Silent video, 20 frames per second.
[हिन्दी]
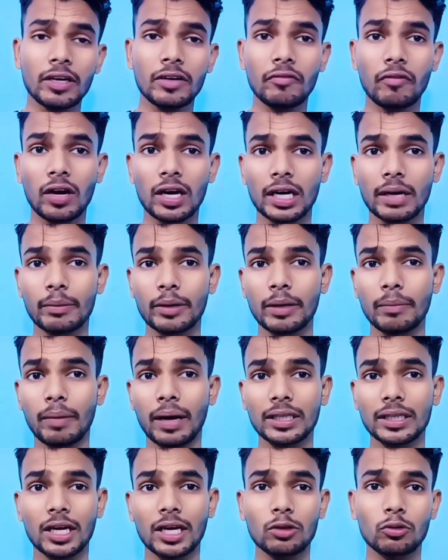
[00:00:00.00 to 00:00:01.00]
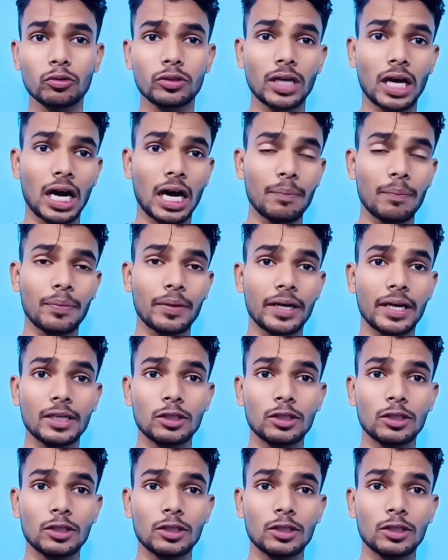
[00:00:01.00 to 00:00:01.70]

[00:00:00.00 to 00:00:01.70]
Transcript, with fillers: टी ट्वेंटी वर्ल्ड कप की बात करें तो यहाँ